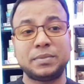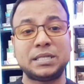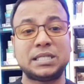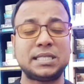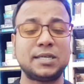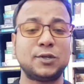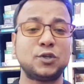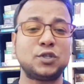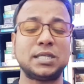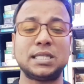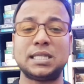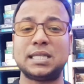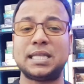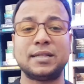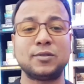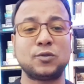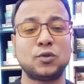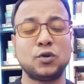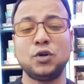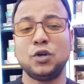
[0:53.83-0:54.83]
বিশ্বেরও
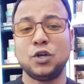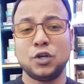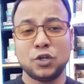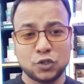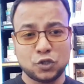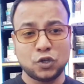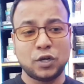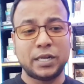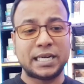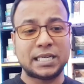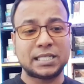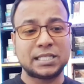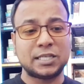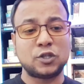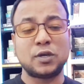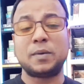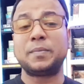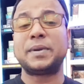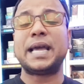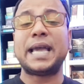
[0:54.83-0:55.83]
সিদ্ধান্ত চলে আসছে
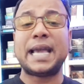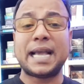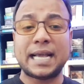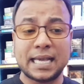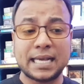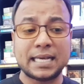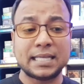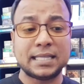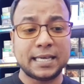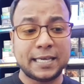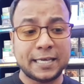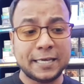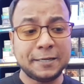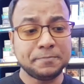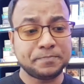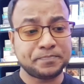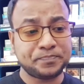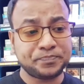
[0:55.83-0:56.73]
তো আমরা একে একে দেখি